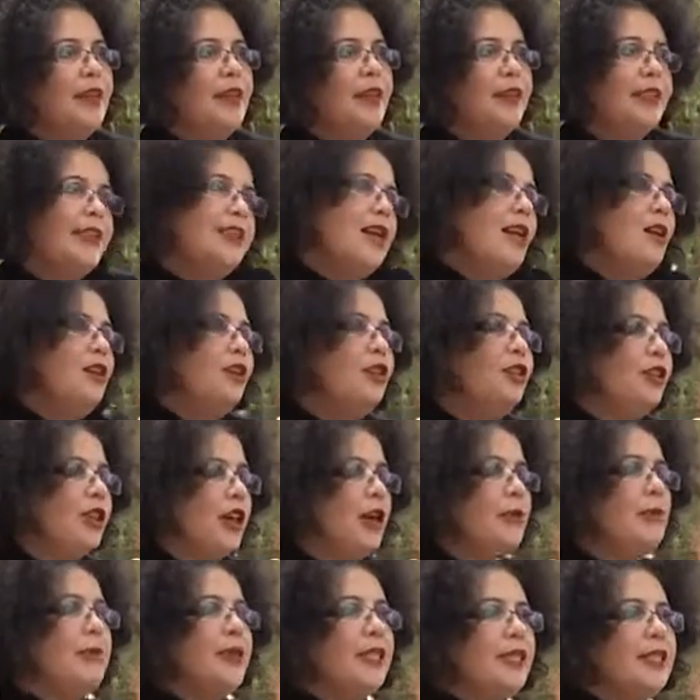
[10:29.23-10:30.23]
Y si a los
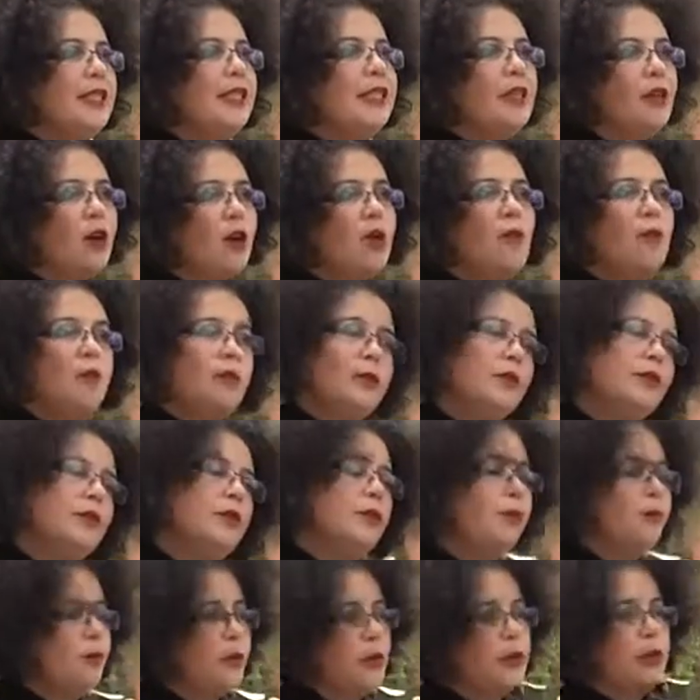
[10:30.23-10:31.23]
tres meses con,
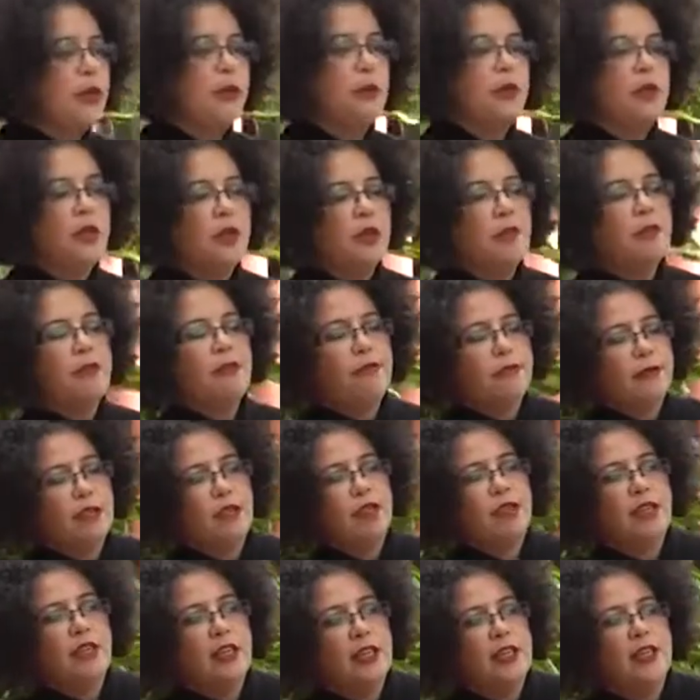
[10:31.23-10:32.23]
hubo reunión de
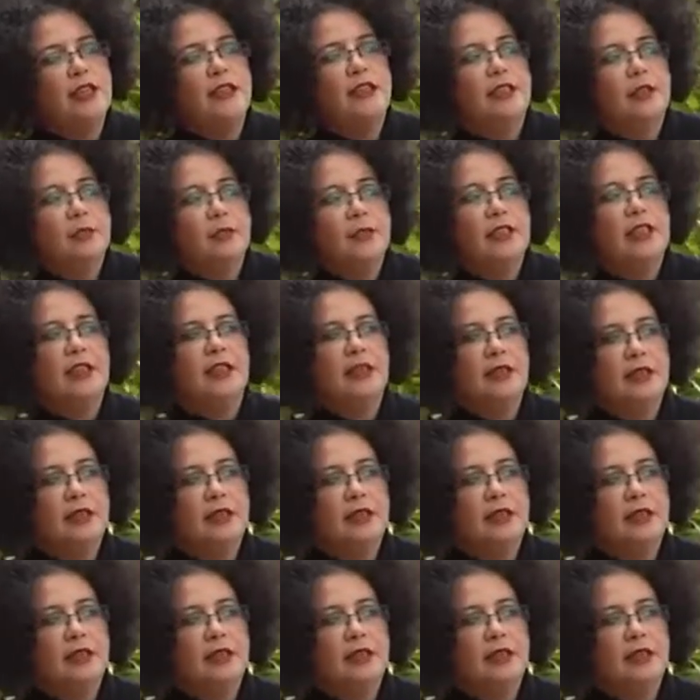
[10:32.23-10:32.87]
profesores y me